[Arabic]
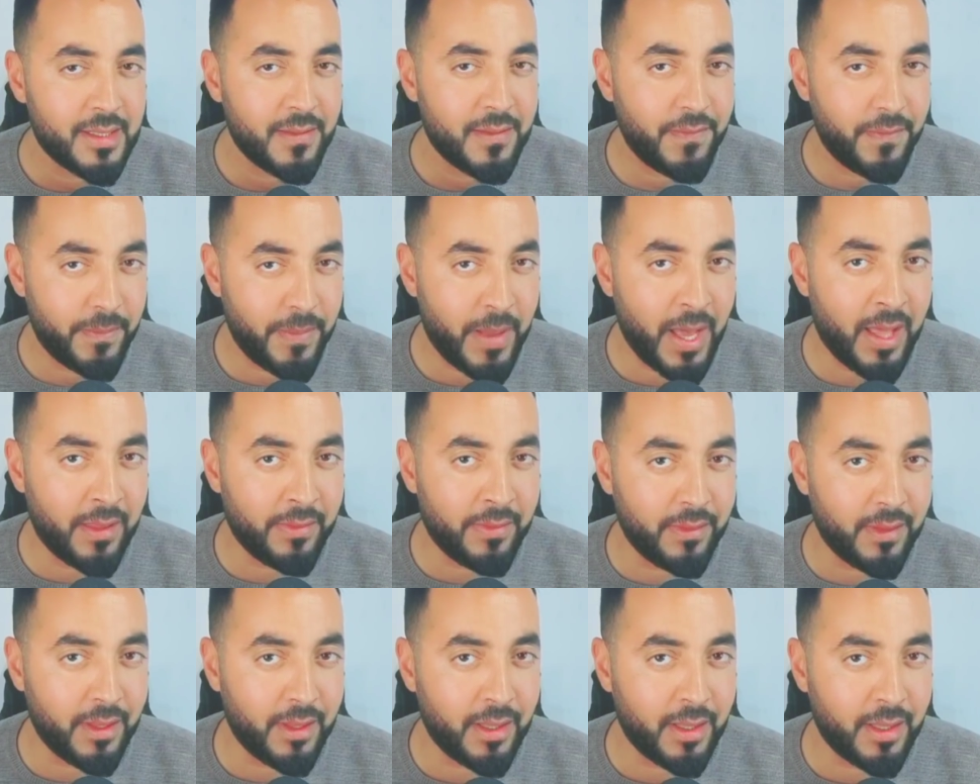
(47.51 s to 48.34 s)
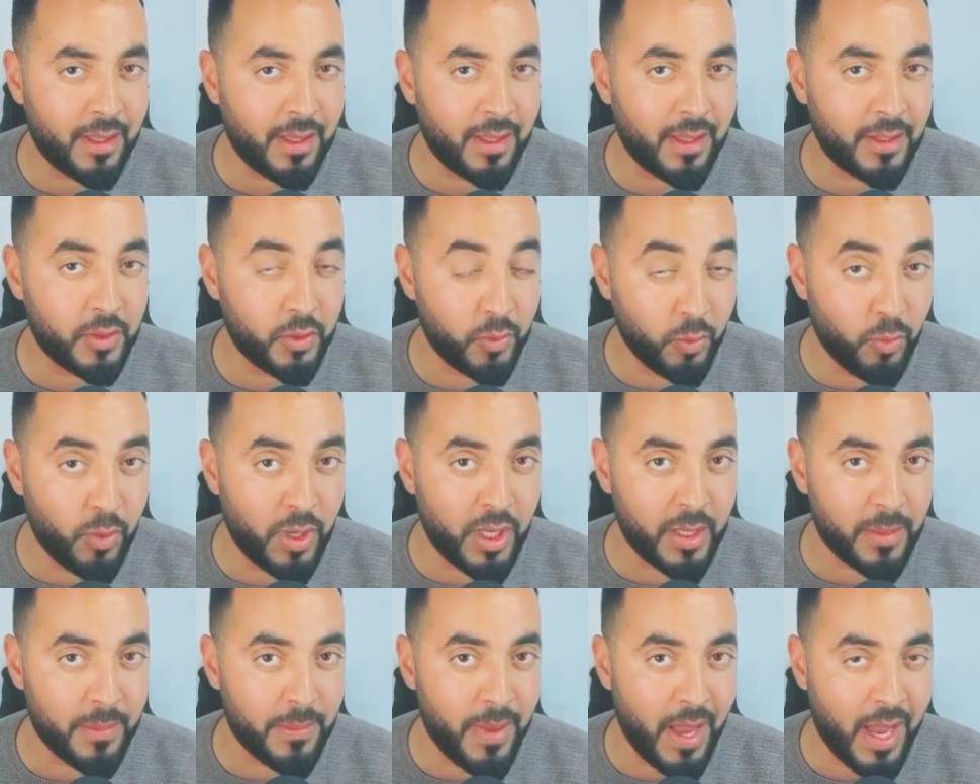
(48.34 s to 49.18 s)
في بعض
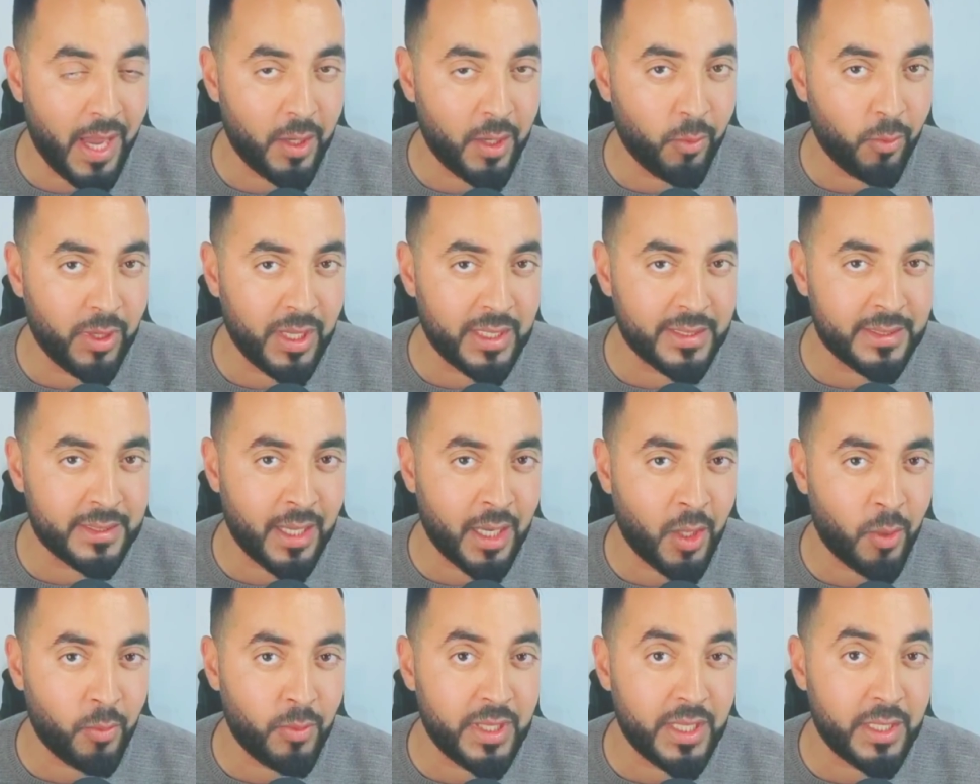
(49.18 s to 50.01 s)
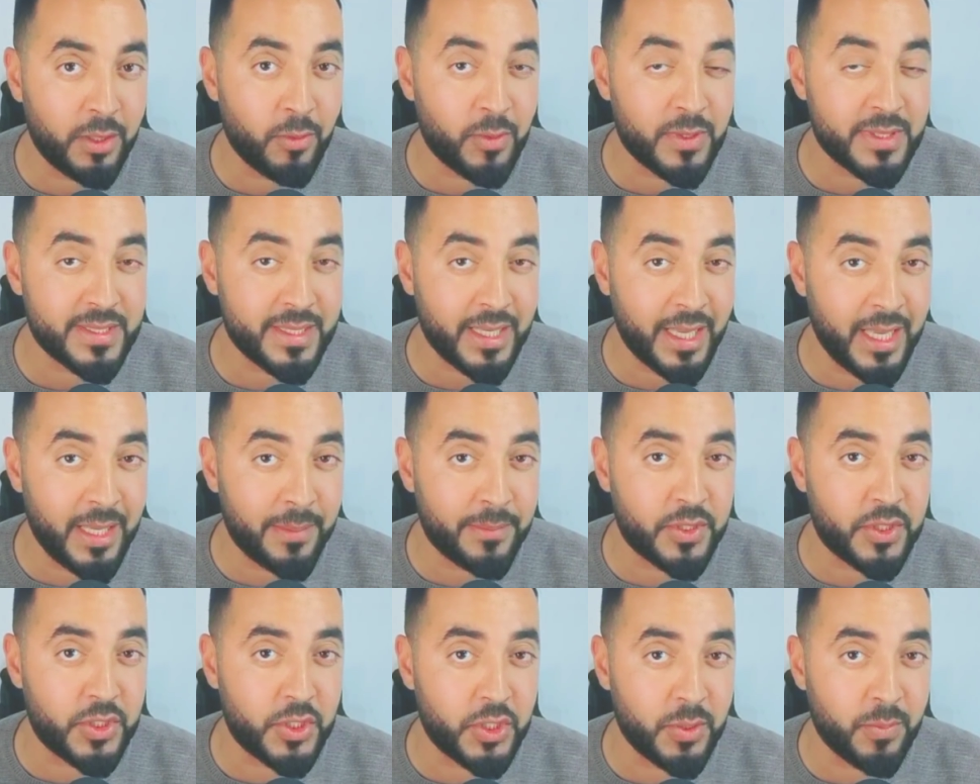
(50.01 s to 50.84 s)
الدول آه، بحال هولندا قالوا لي انه
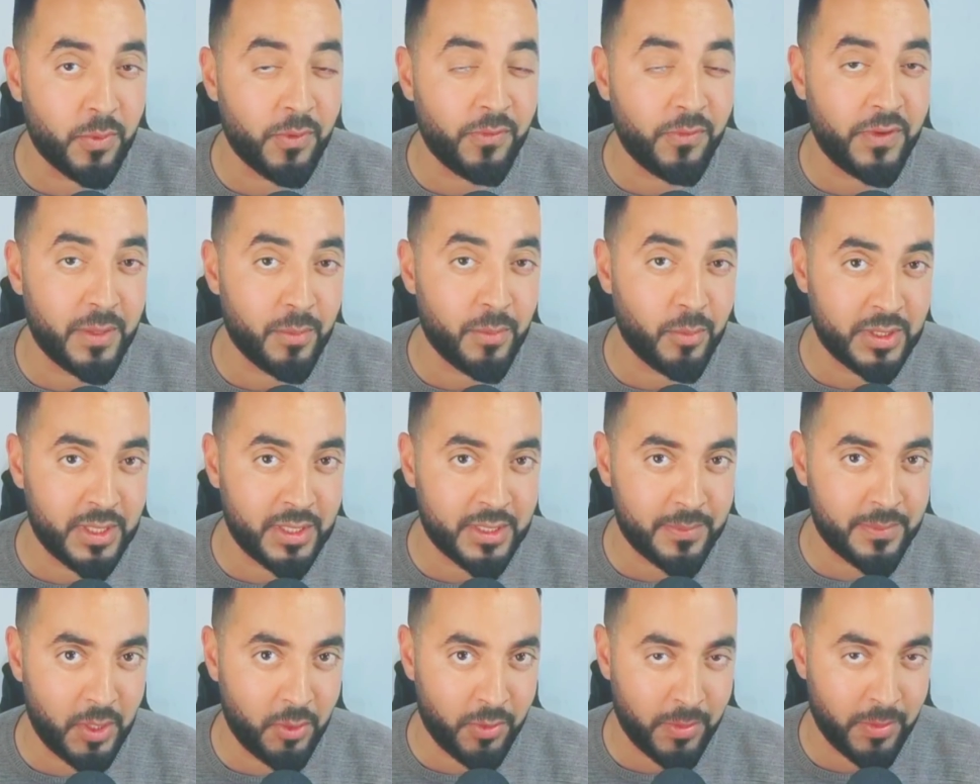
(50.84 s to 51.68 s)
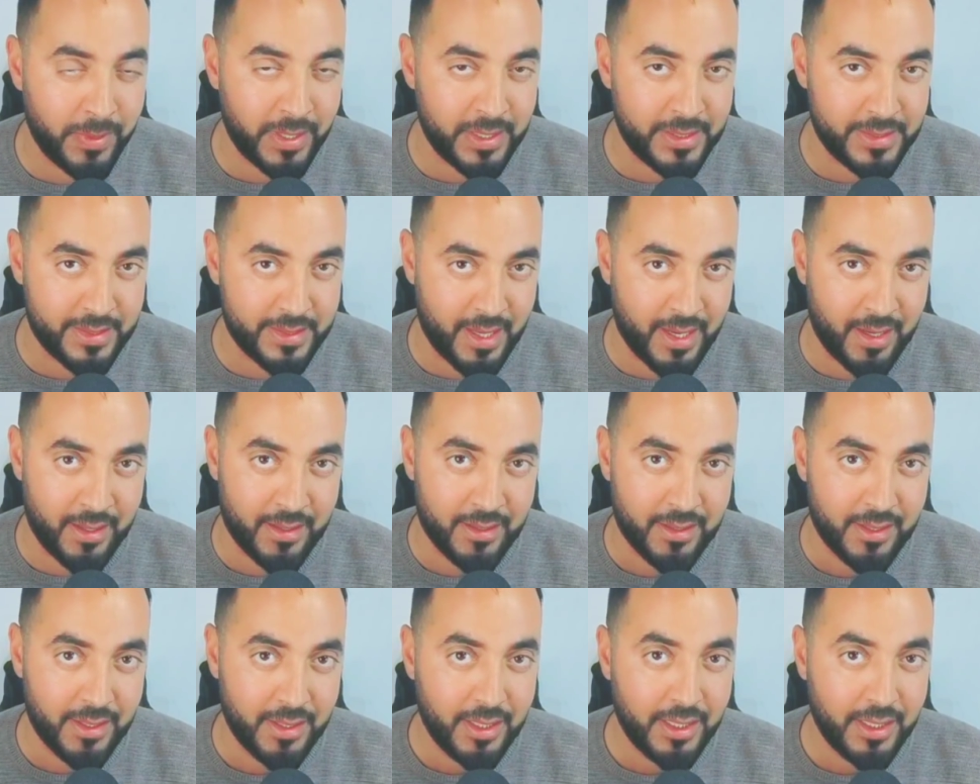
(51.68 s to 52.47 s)
صعيب تجيبو في لمده 48 ساعه